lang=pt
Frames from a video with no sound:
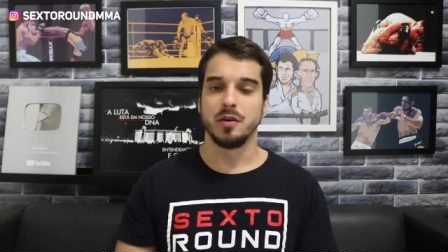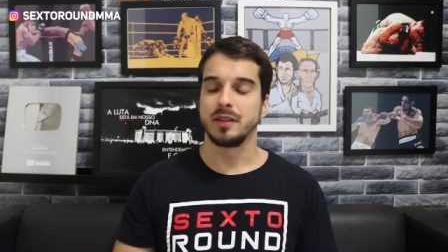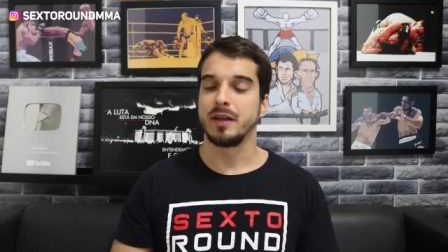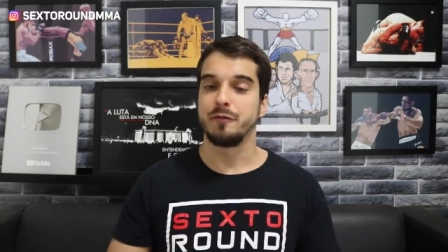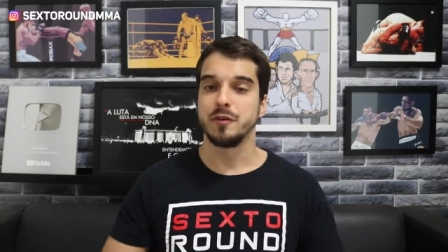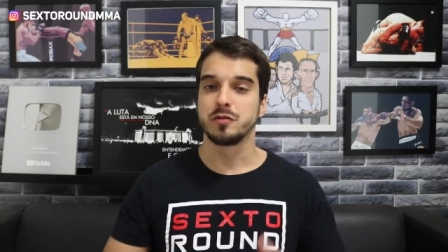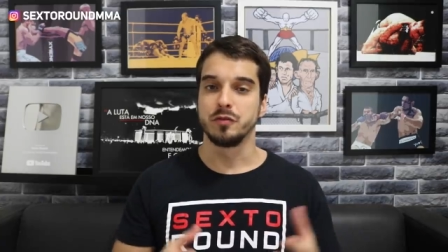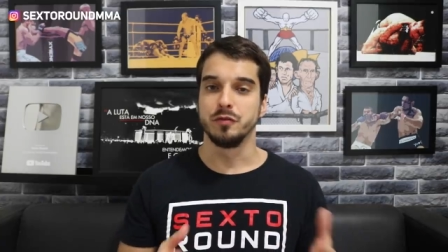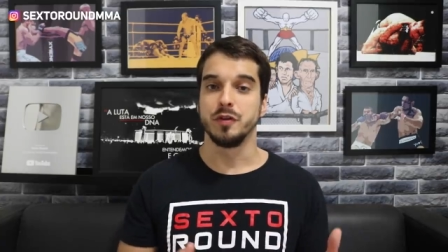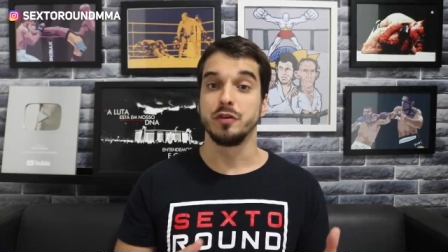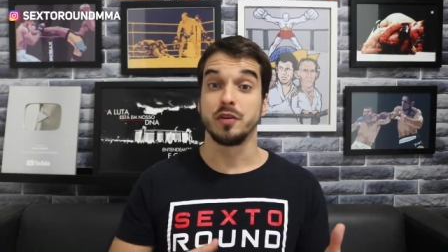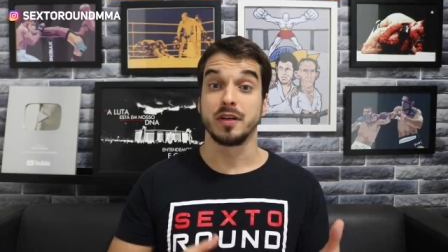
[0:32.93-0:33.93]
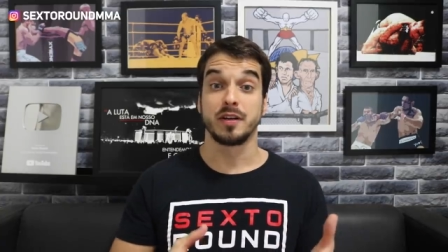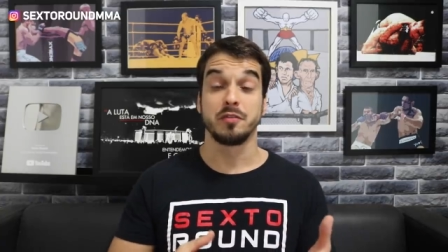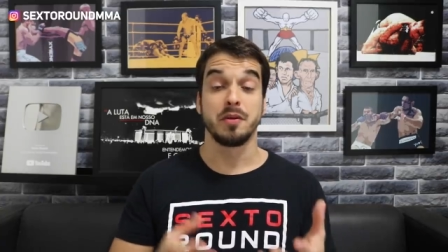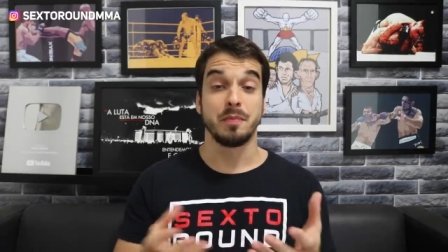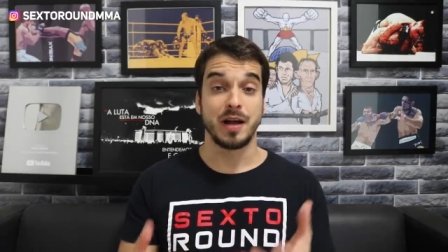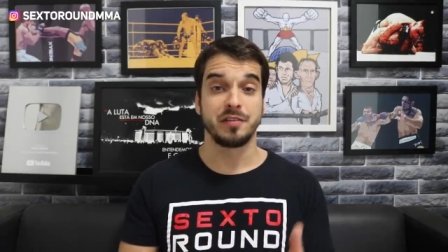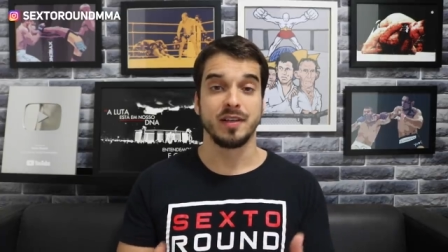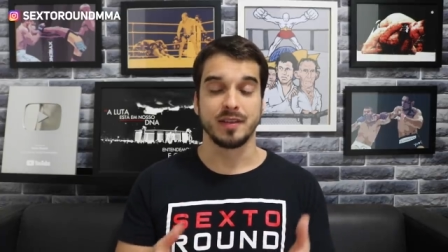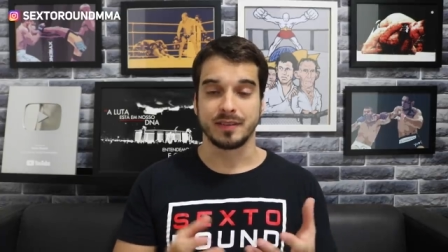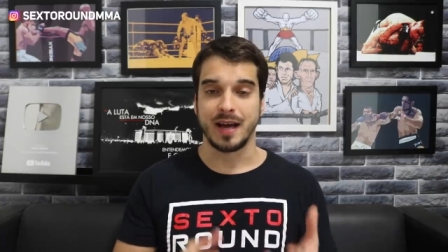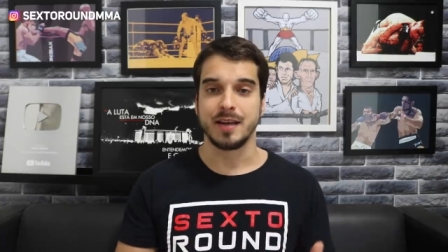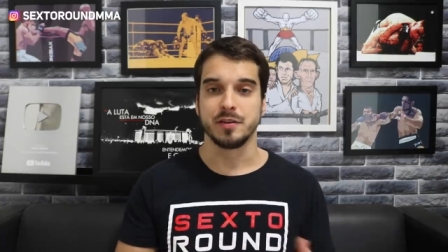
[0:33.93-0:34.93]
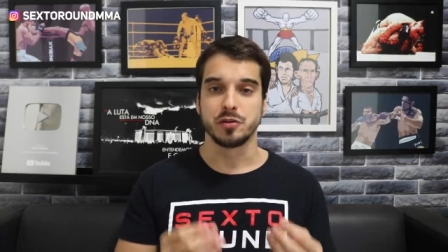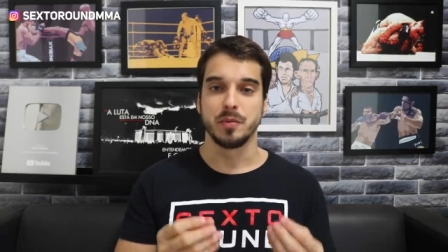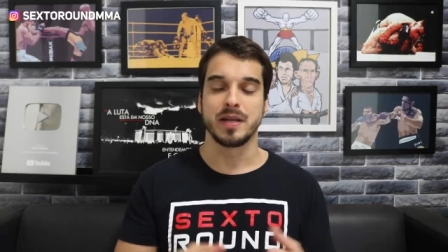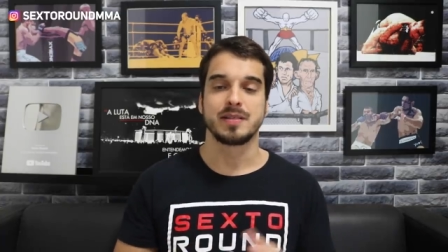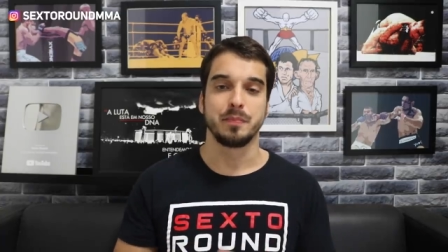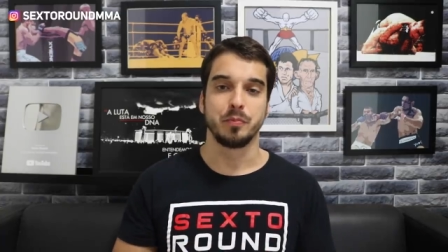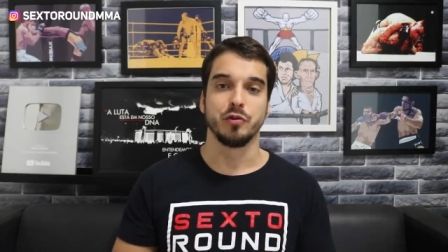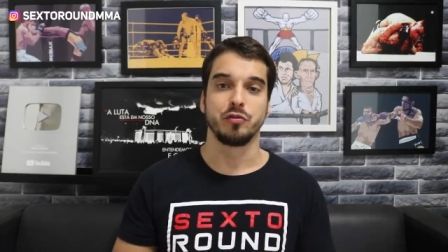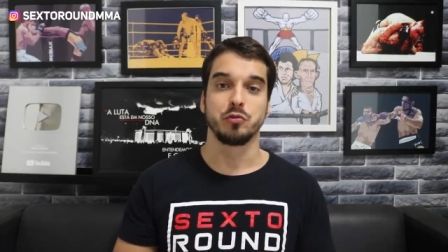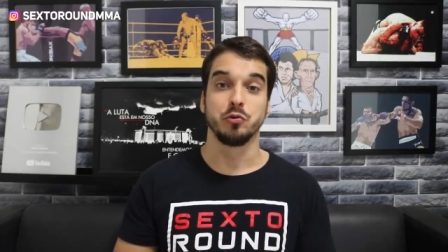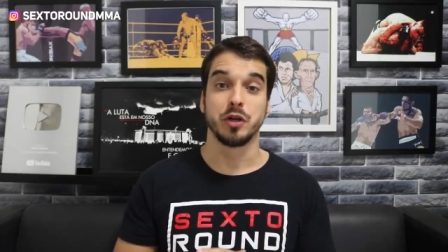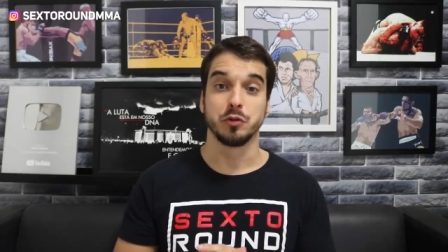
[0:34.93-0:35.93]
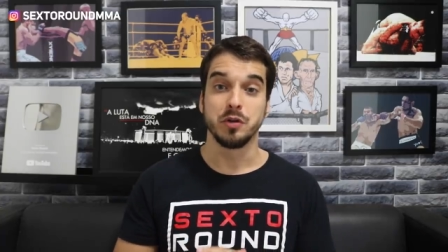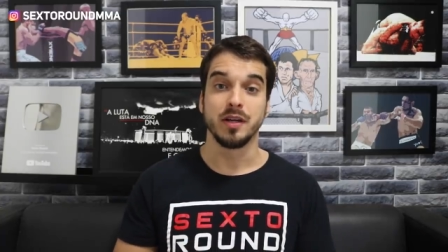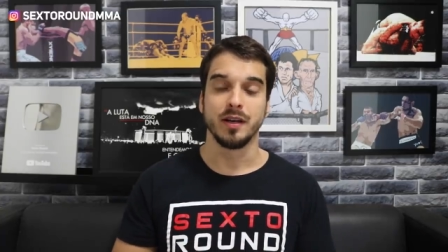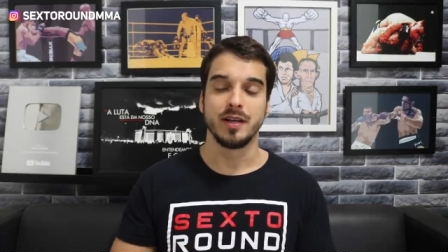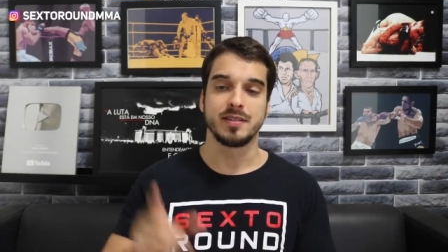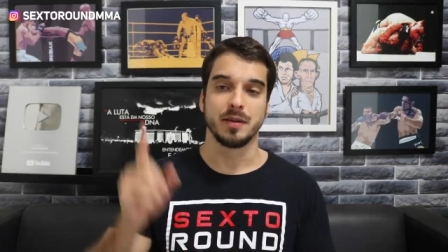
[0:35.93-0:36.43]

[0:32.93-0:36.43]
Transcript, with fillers: Eu até fiz um vídeo entrando em mais detalhes sobre essa postura do inglês,